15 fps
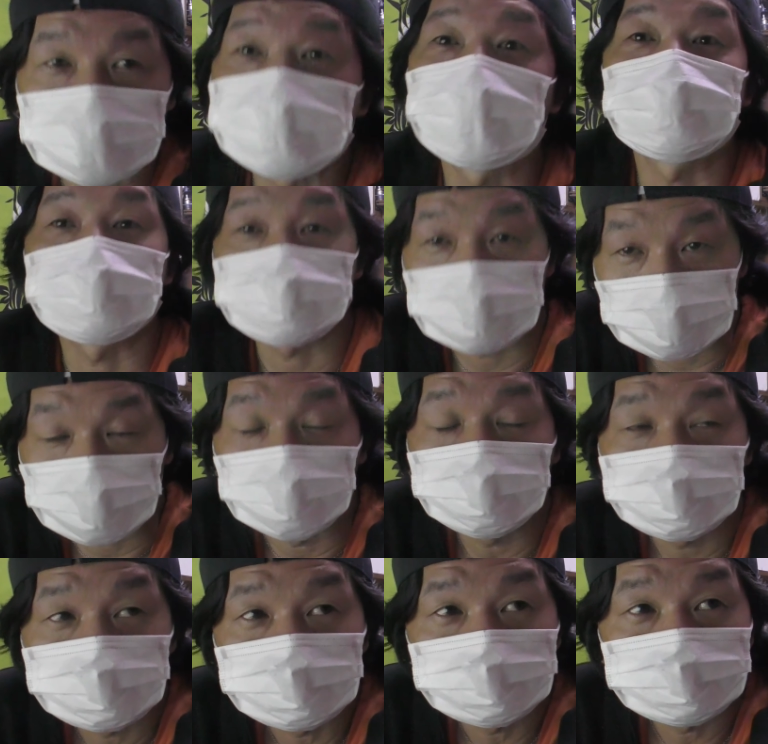できたんですけど。
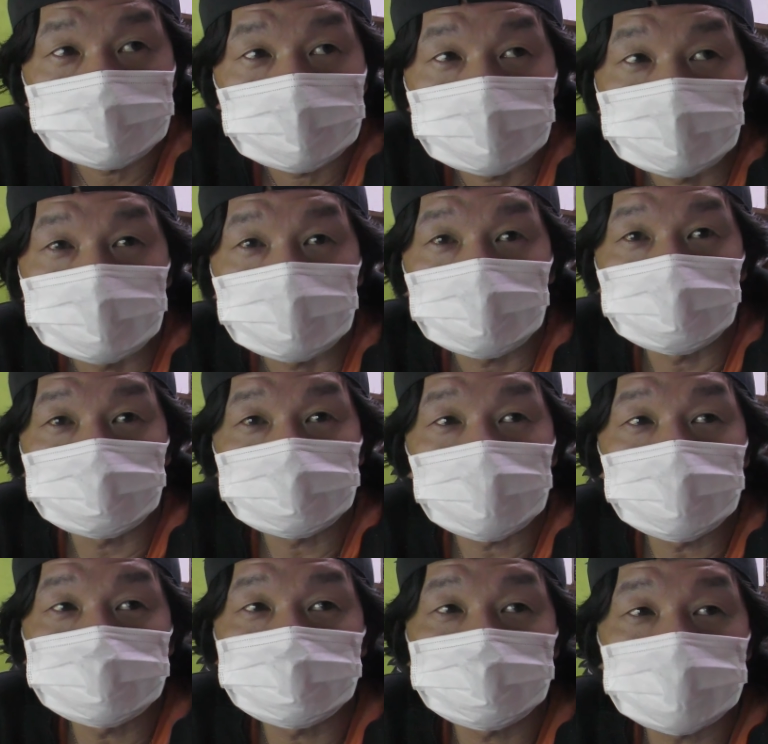で、この
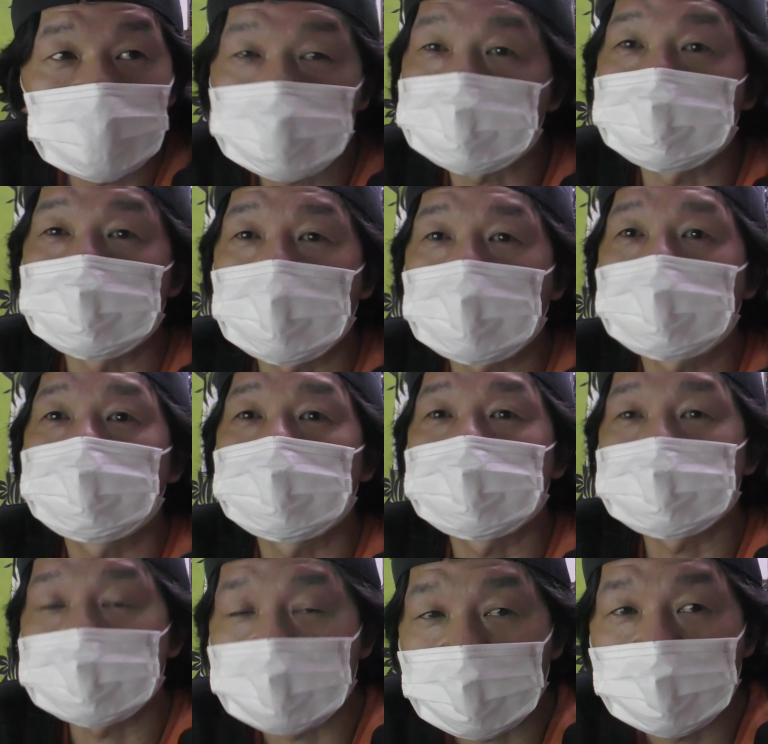提唱写真になれば
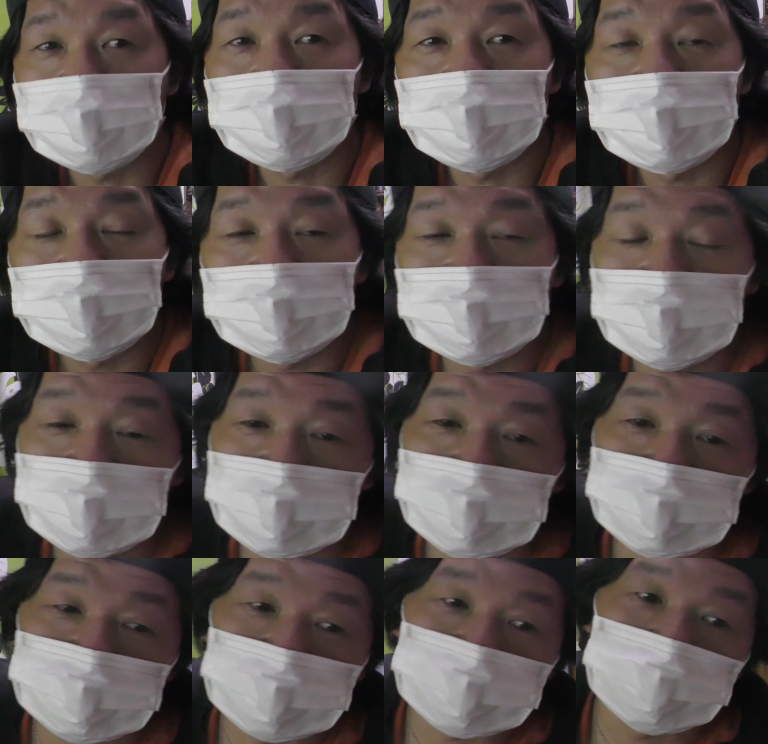ですね、
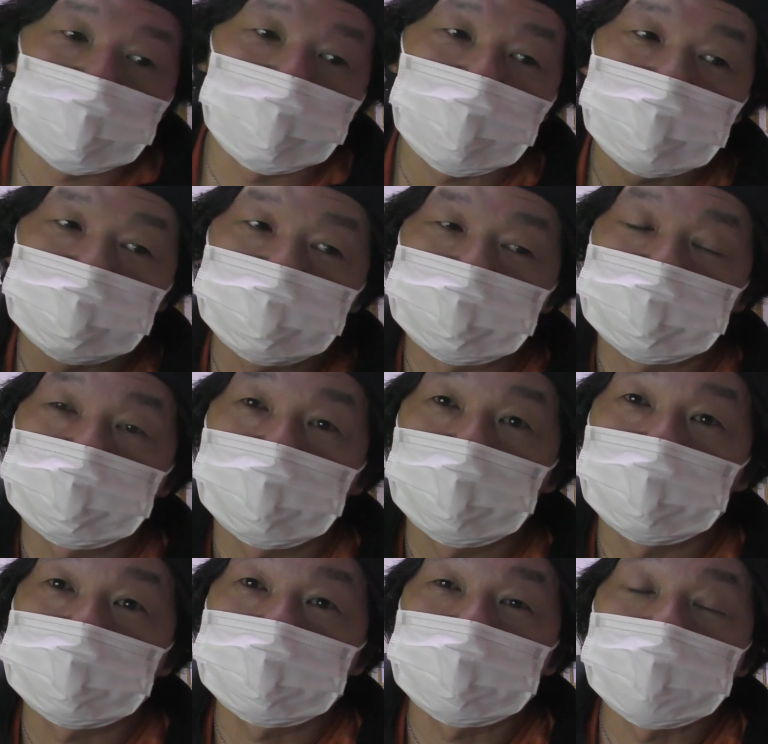例えばバイク積み
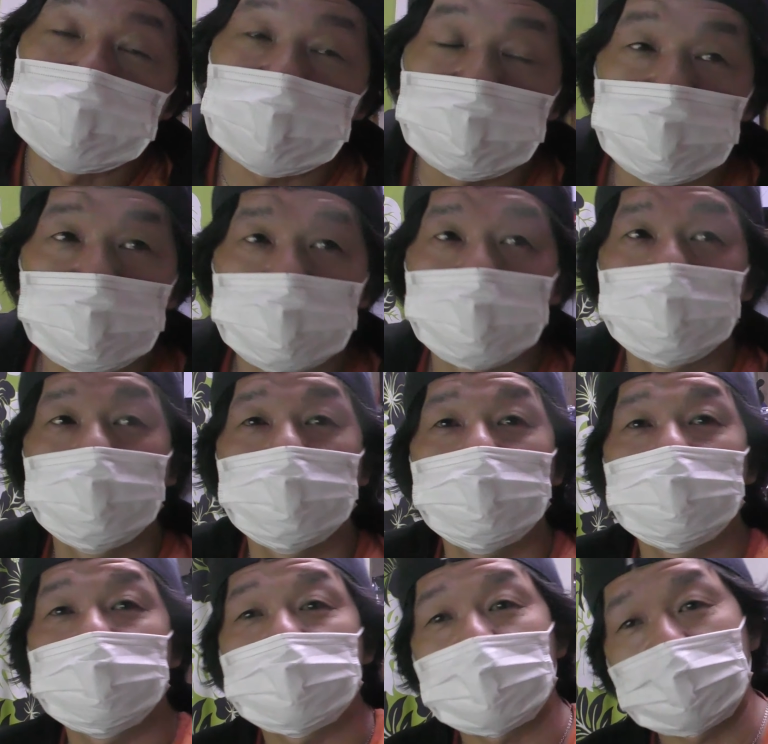下ろすにしても、
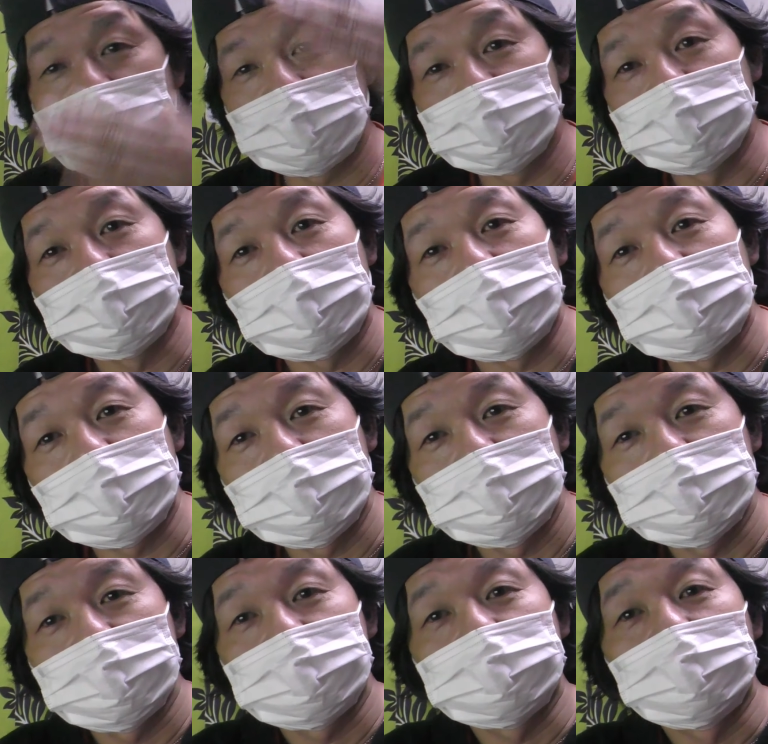車内空間
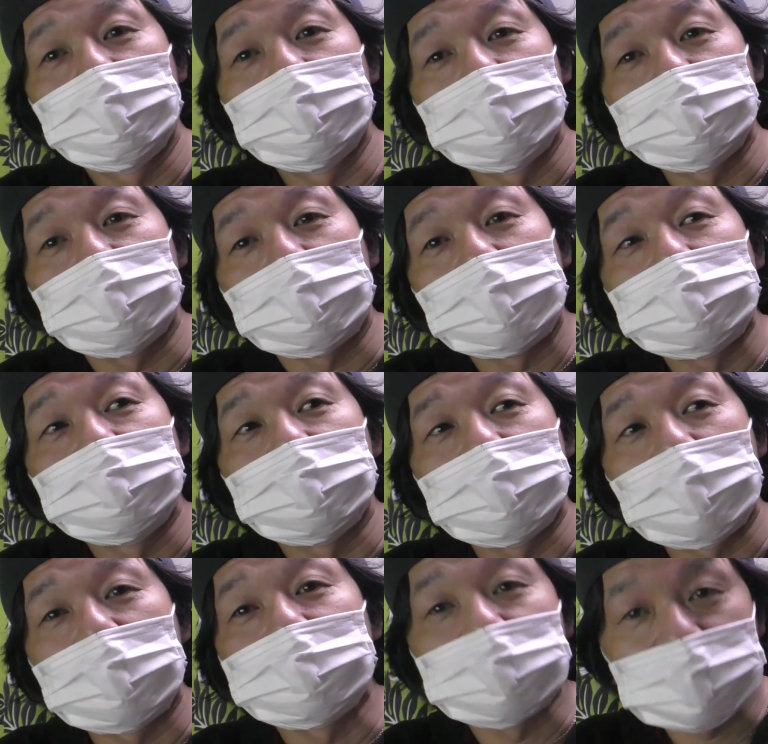すごい取れるよう
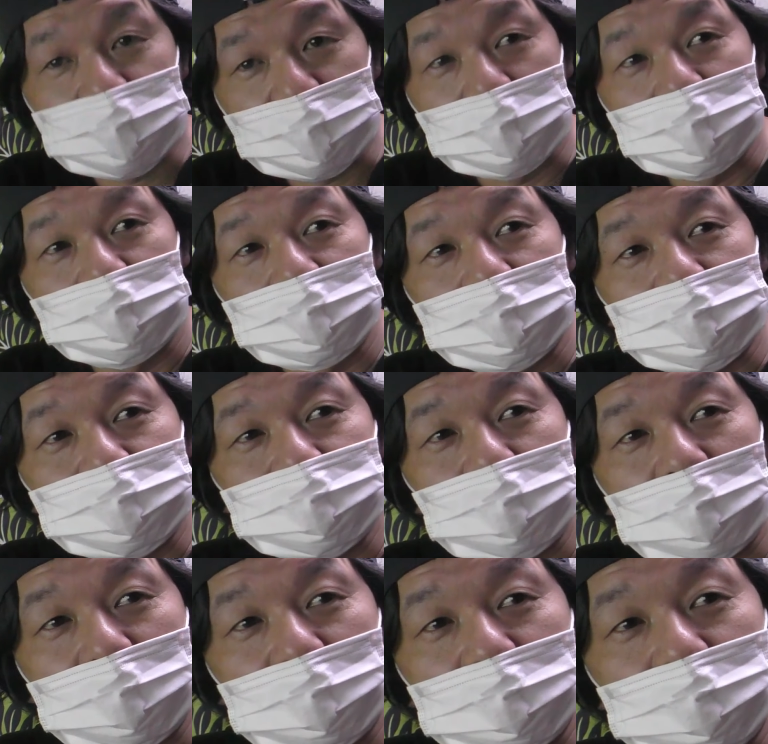になるし、
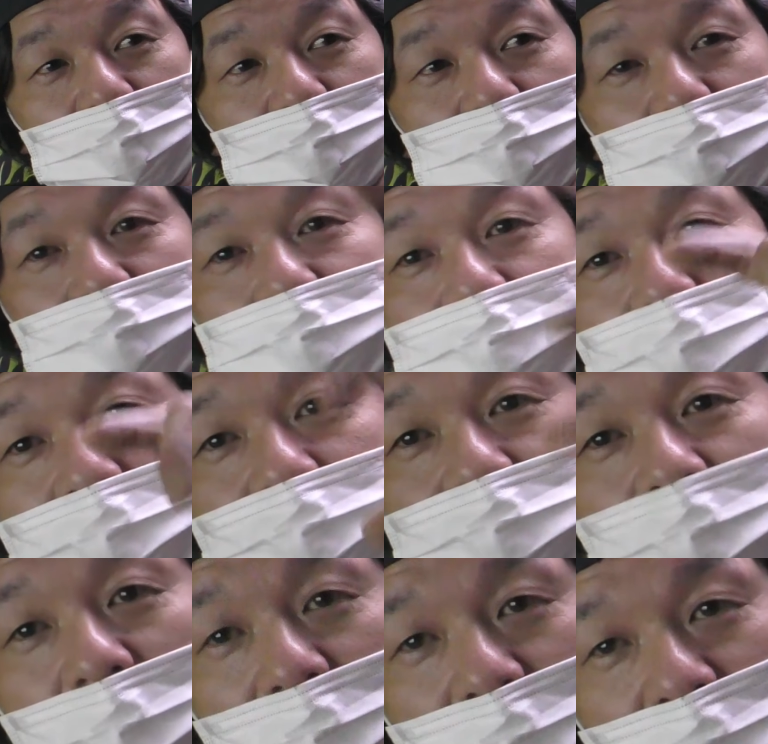従来よりも20センチ
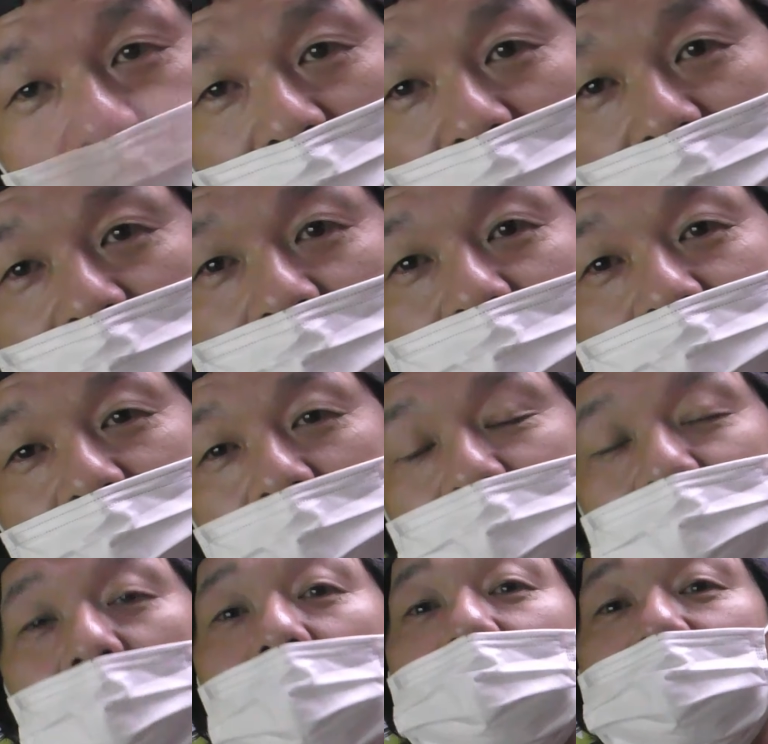ぐらい下
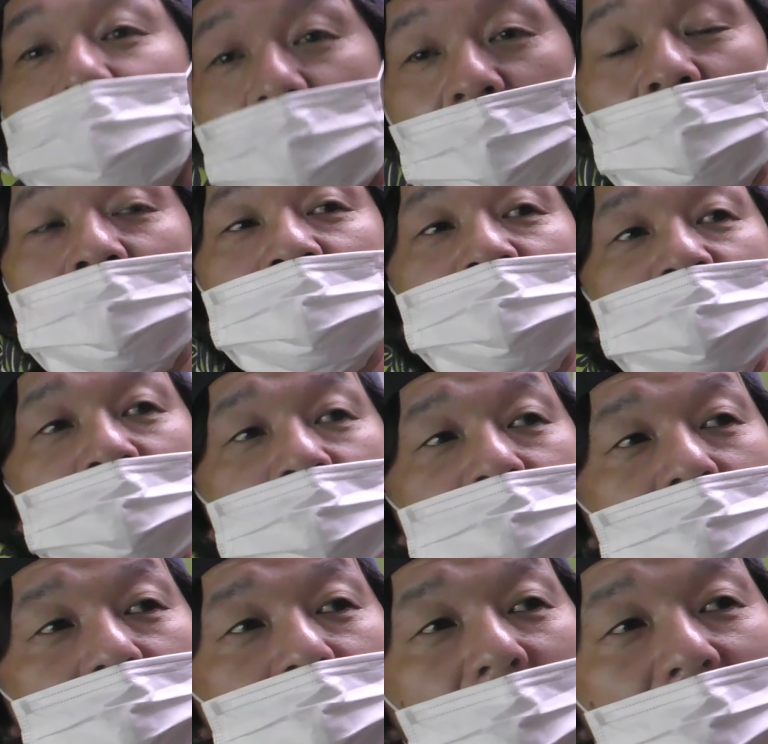に下がるんで、
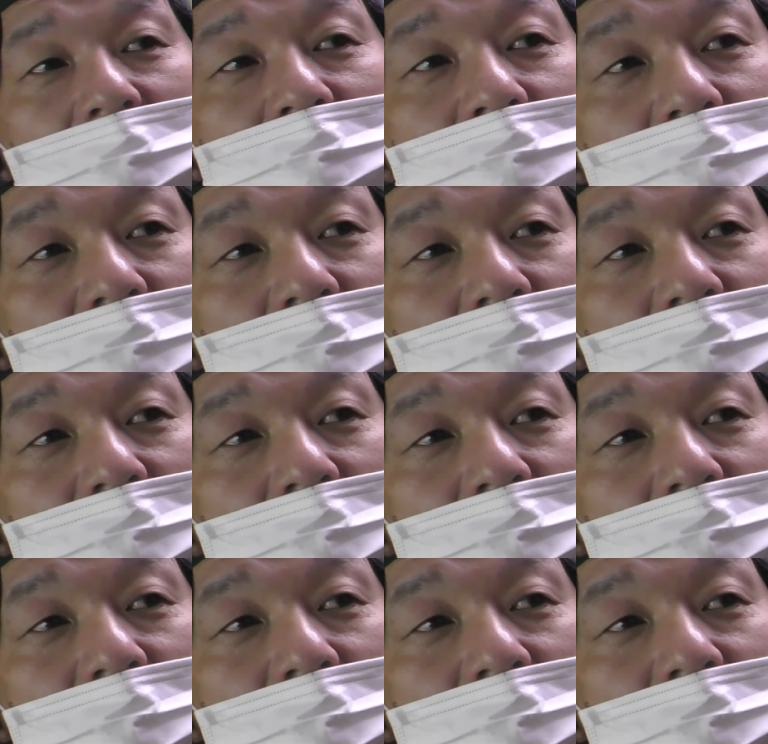まあ、